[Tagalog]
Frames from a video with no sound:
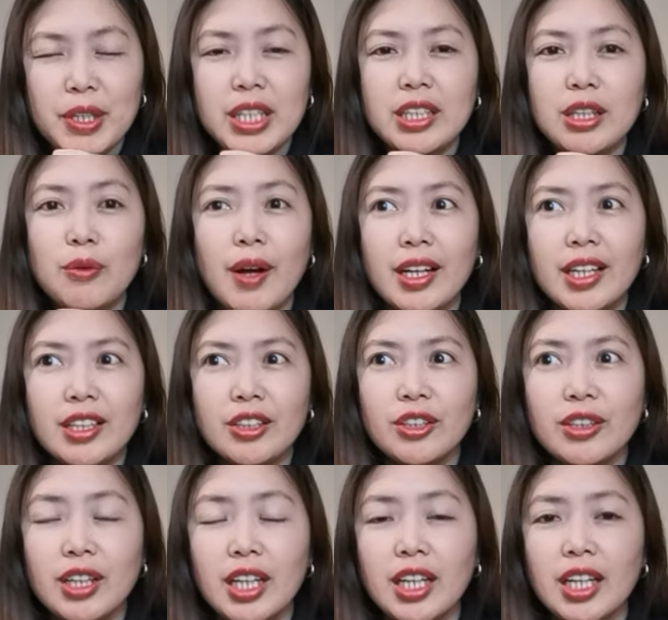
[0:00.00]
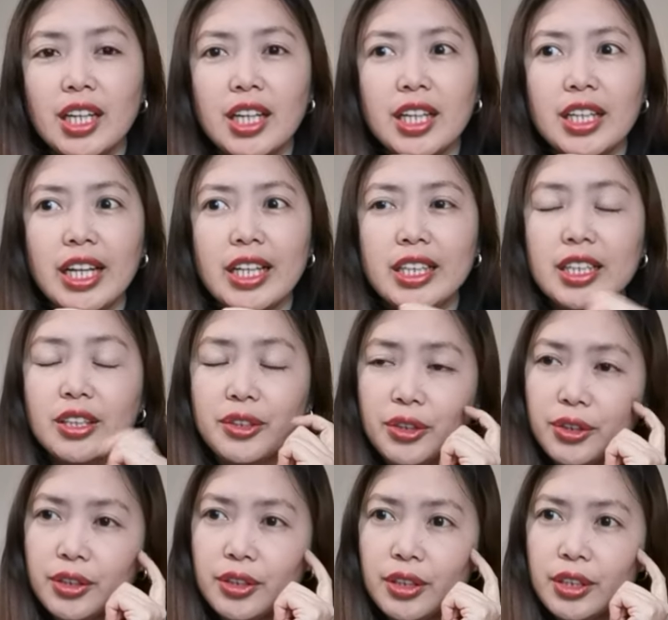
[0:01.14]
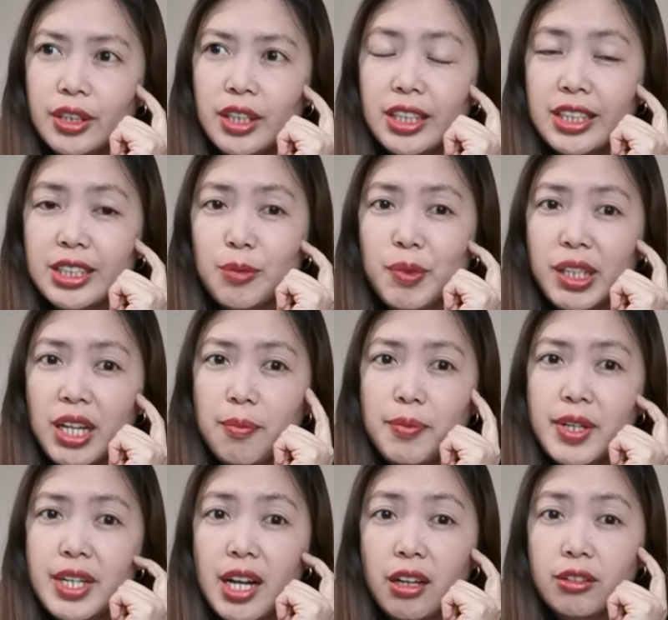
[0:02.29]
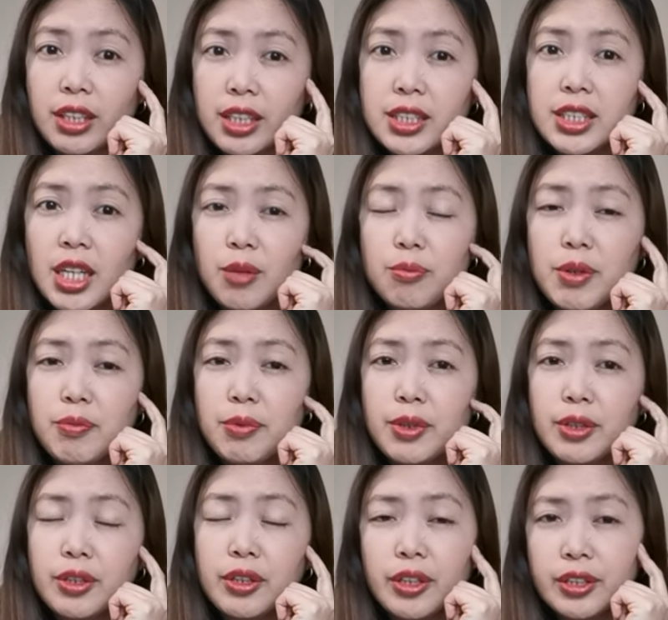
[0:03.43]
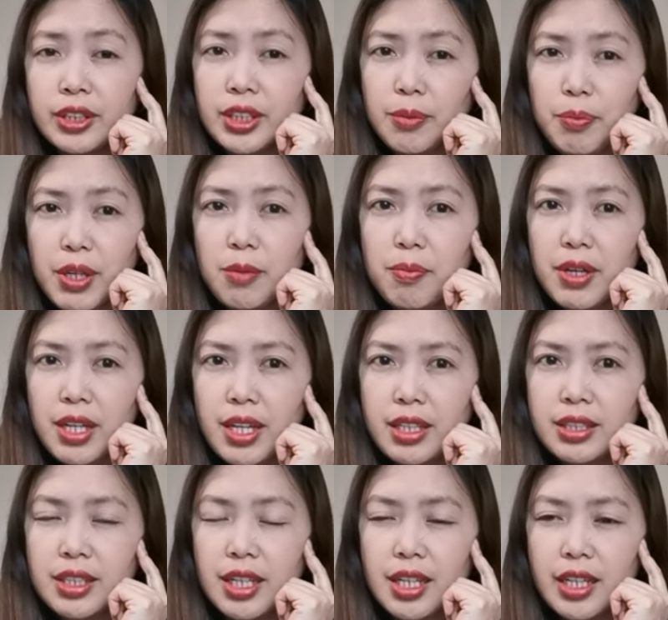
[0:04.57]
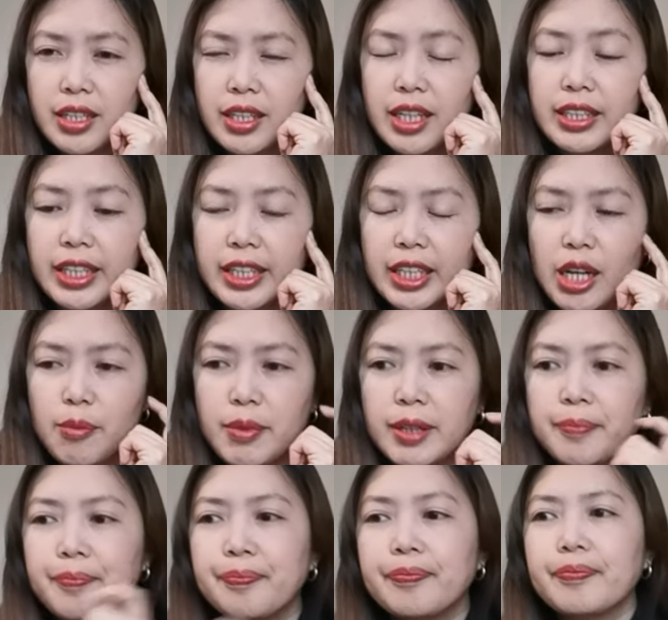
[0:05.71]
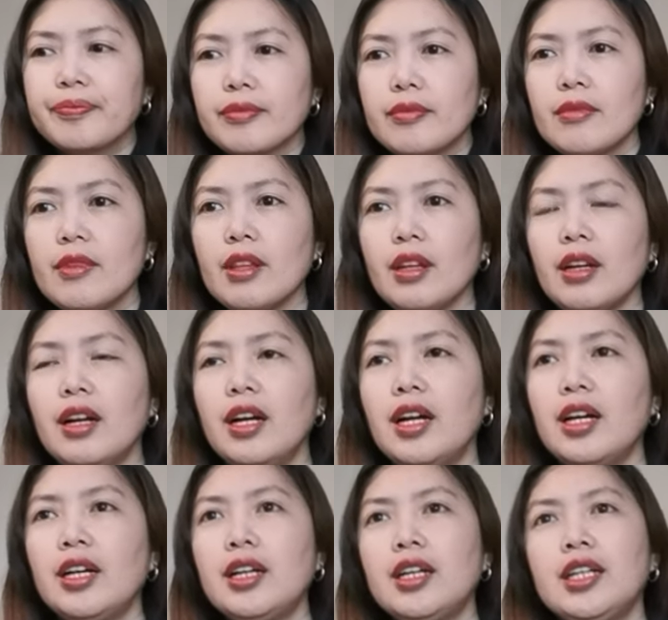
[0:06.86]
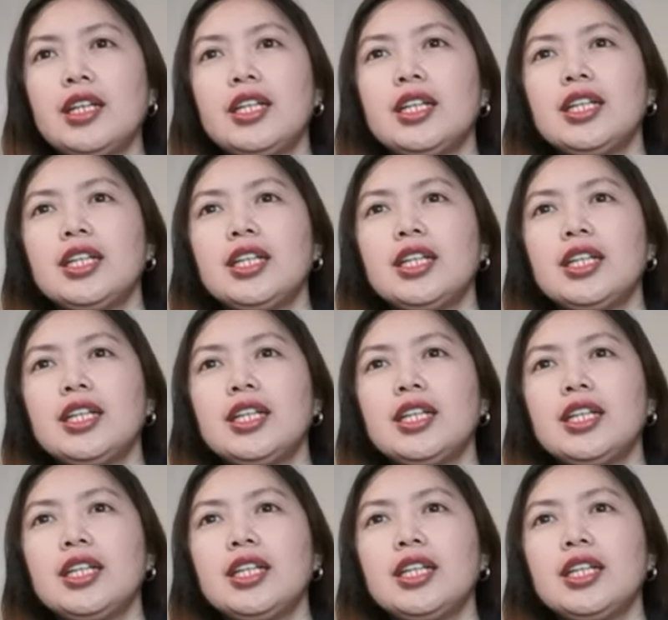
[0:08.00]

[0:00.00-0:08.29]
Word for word: pinatawagan ko yung uh, nanay ko kasi may number na ako nakasave before doon sa Pilipinas sa landline namin. Ah, uh,